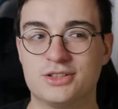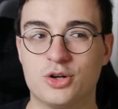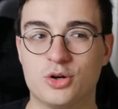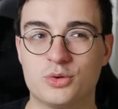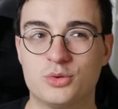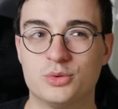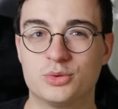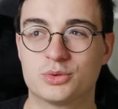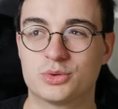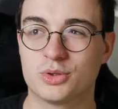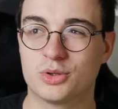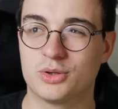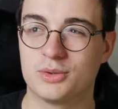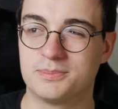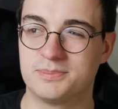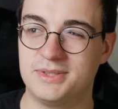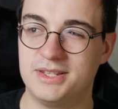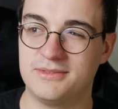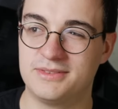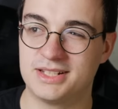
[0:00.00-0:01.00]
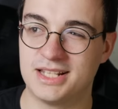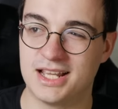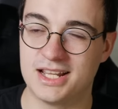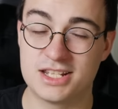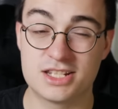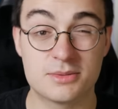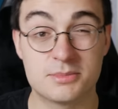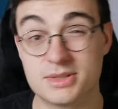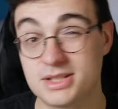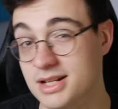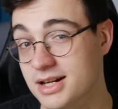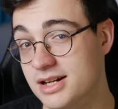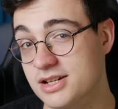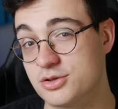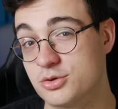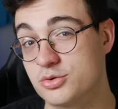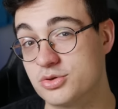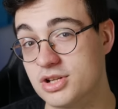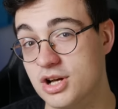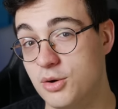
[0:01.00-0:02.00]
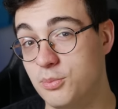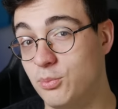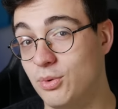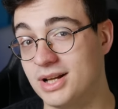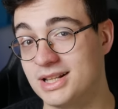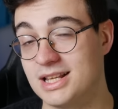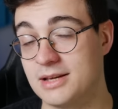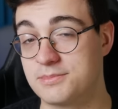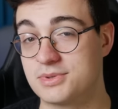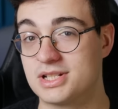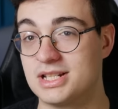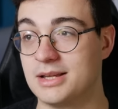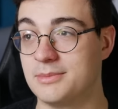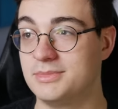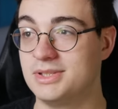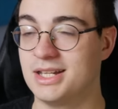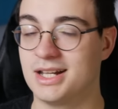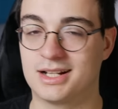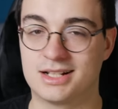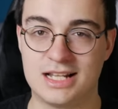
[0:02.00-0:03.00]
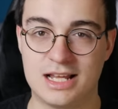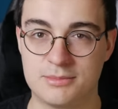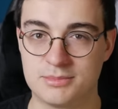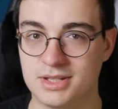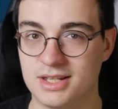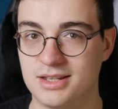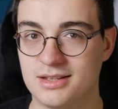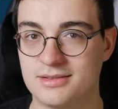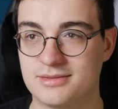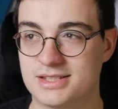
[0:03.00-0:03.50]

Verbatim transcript: roku to nie wydaje się być jakaś duża opłata, przynajmniej jak dla mnie,